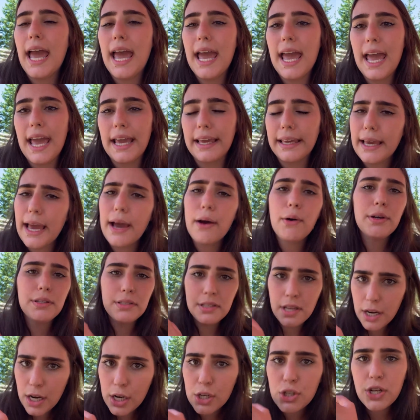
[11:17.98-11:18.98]
É, que é um
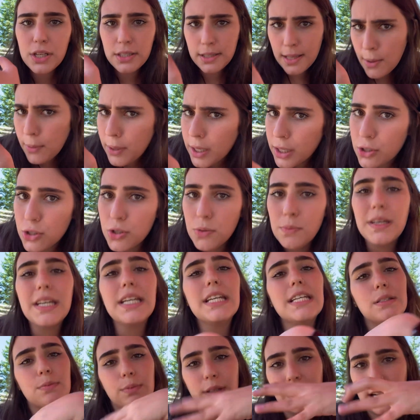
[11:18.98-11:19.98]
restaurante, restaurante
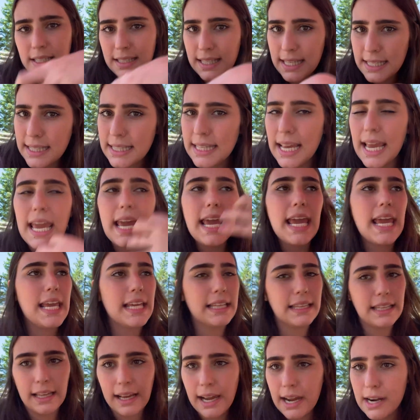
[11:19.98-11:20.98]
mesmo, né? Que você
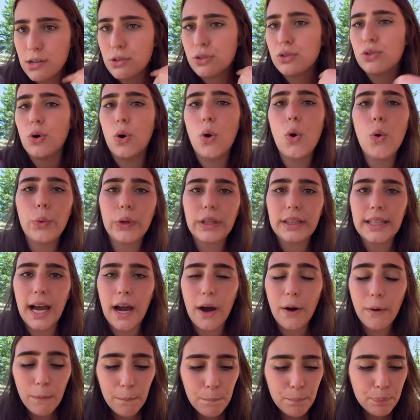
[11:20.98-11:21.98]
senta, garçom e
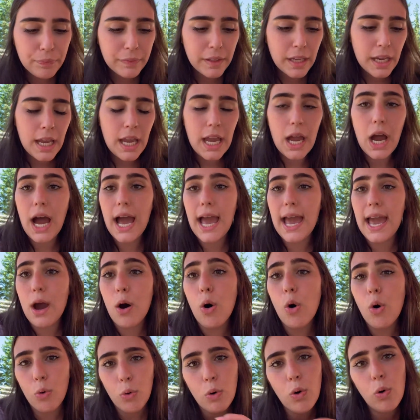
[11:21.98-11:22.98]
tal
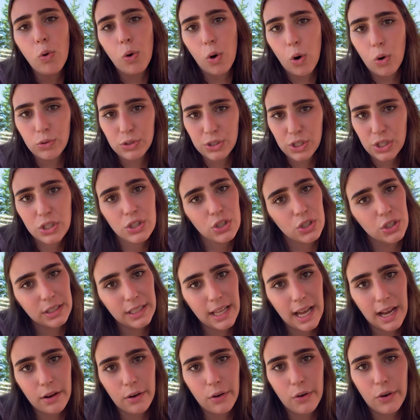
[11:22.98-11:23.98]
é, ou onde a gente
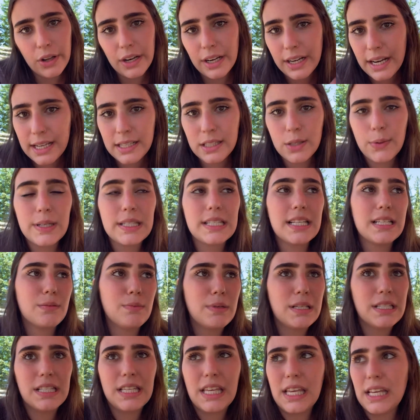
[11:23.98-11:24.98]
tá agora, né, que são essas
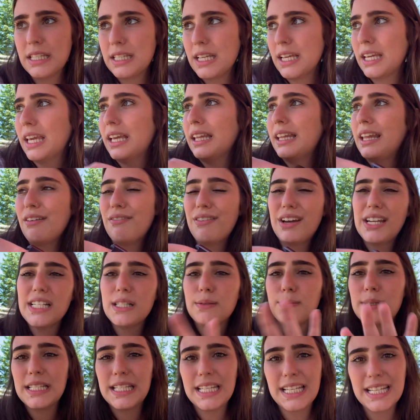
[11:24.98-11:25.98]
mesinhas aqui, que tem
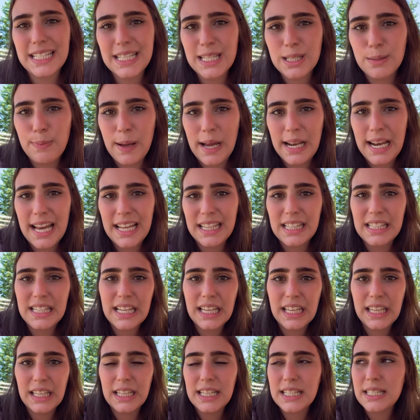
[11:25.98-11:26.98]
várias mesinhas espalhadas
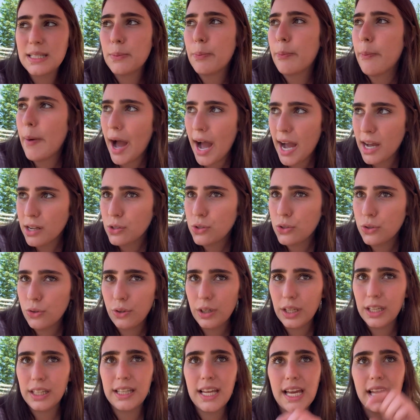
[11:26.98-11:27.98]
aqui nesse
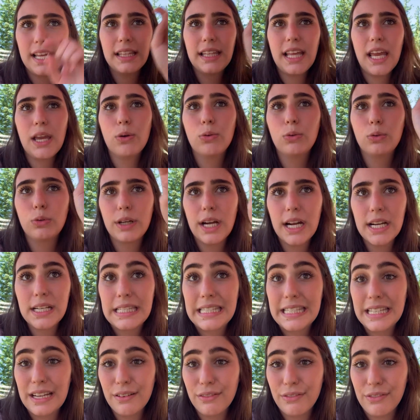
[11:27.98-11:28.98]
pátio, e daí tem um lugar
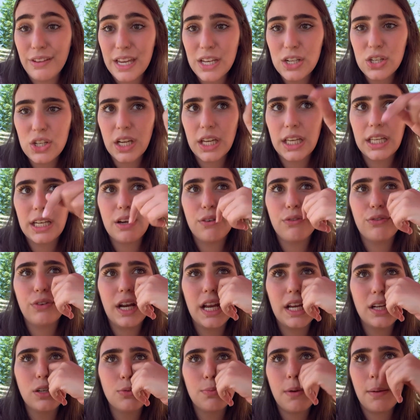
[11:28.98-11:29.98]
de cerveja aqui na
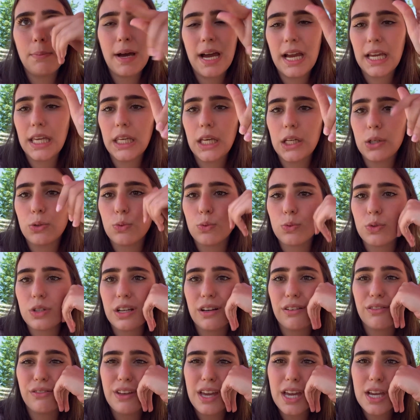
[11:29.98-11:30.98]
frente, uma barraquinha com
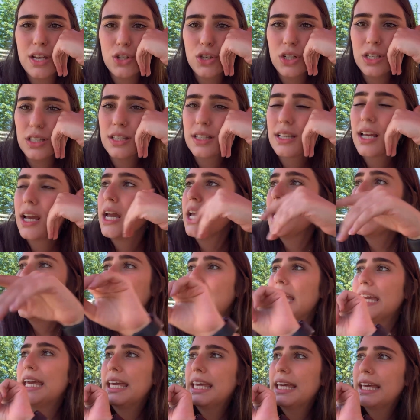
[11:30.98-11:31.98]
cervejas,
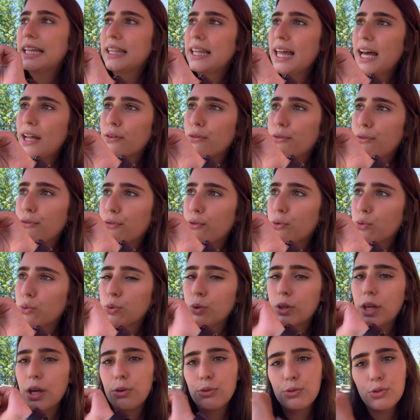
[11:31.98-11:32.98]
e lá no
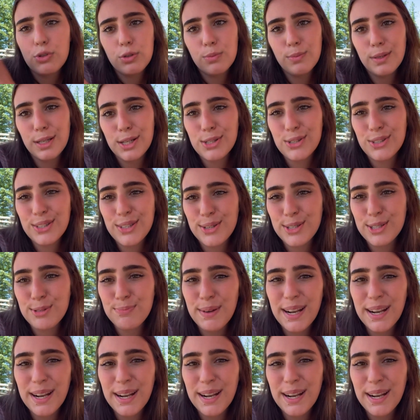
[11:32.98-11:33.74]
fundo, que é onde os meninos estão